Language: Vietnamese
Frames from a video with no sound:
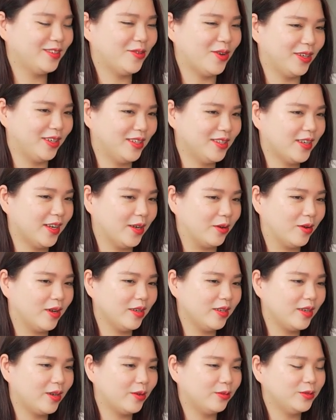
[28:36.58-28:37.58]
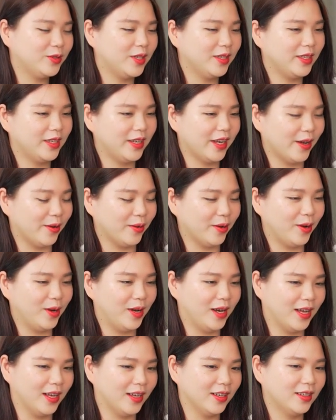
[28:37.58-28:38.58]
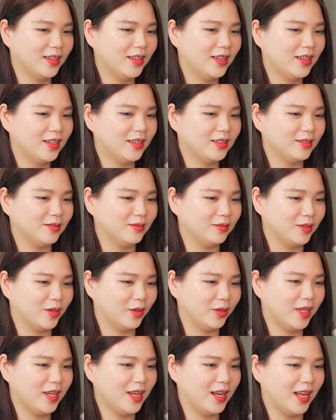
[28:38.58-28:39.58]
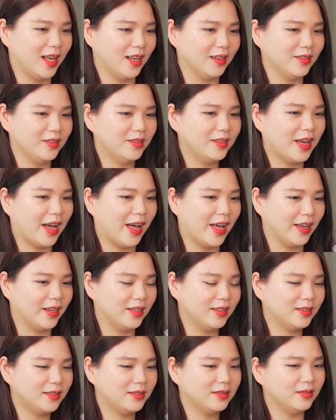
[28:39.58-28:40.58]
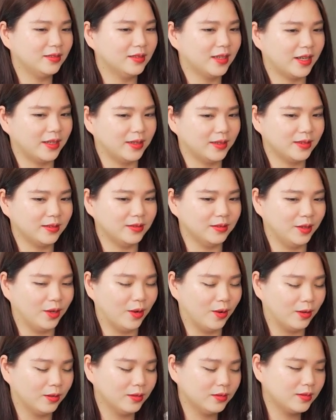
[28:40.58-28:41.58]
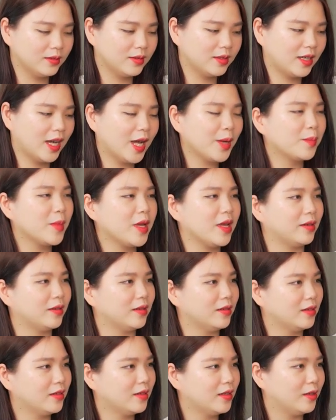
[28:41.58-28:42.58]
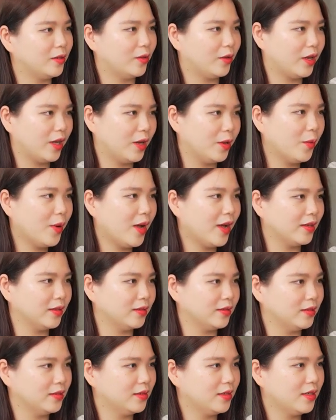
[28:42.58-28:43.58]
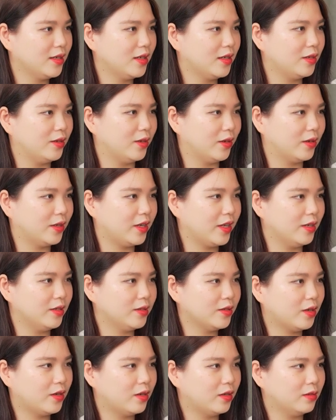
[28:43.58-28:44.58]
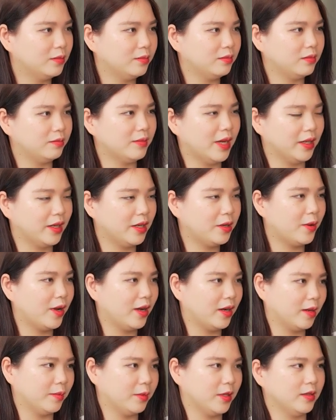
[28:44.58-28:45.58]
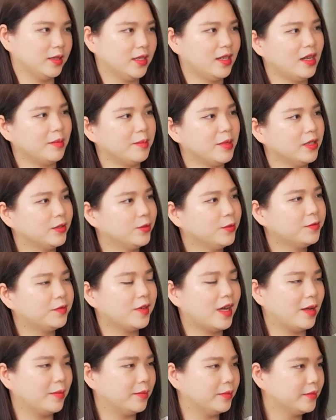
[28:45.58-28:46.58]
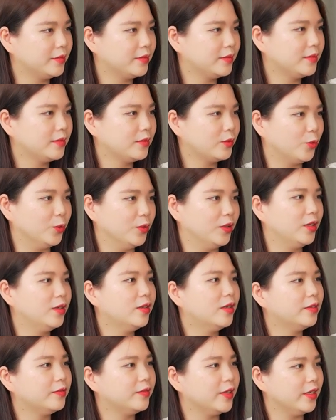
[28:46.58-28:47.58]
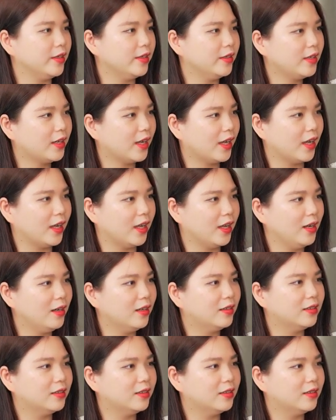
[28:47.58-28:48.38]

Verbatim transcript: hoàng đã trải qua những câu chuyện như nào gọi là Ừ, có thể là những cái sự hành xử nó khác biệt nó khiến hoàng nó khiến cho bản thân hoàng cảm thấy rất là bị xúc phạm tổn thương vì những cái